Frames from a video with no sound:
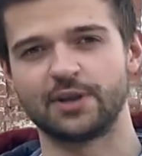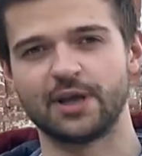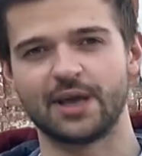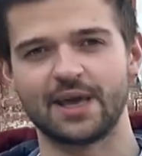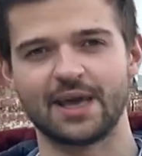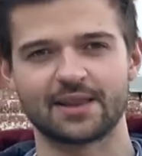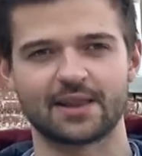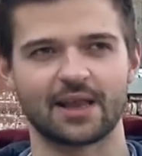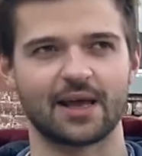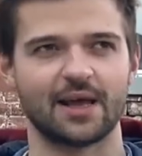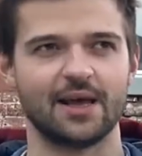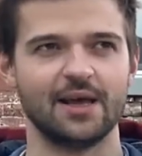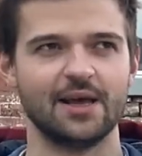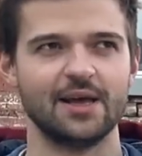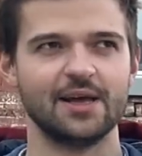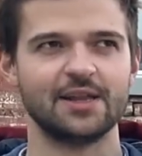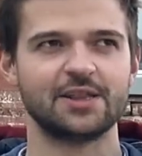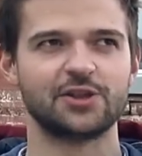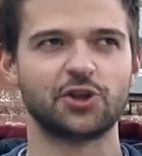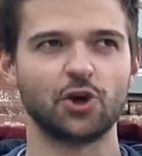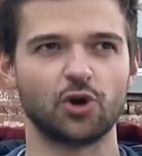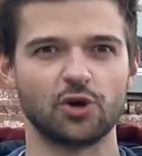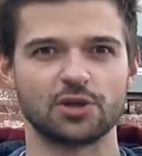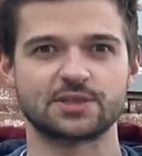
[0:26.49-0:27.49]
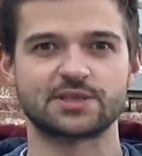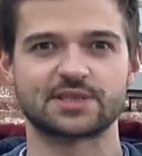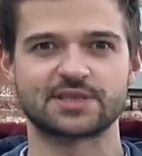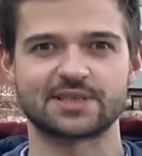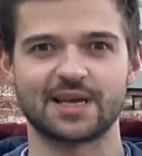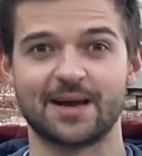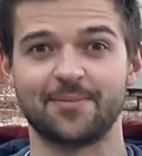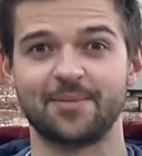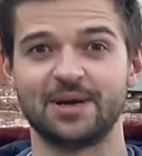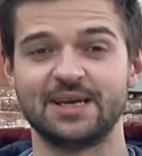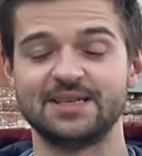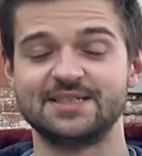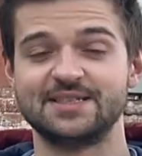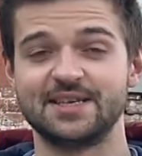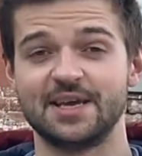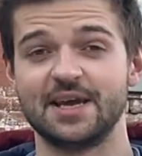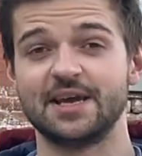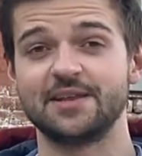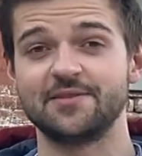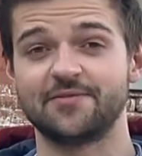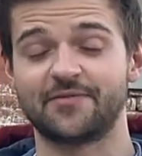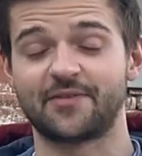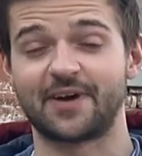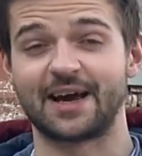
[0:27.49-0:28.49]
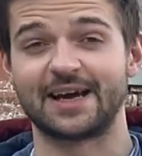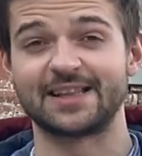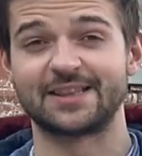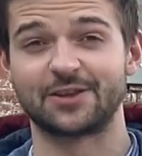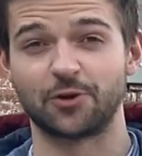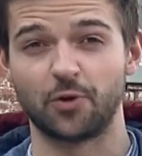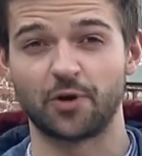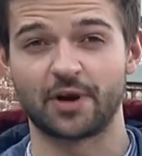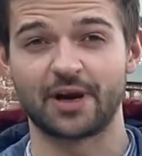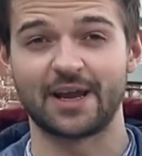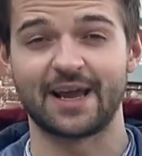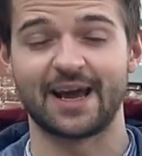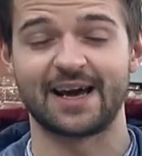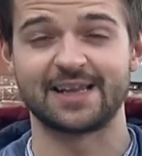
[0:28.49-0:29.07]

Это тот самый день, в который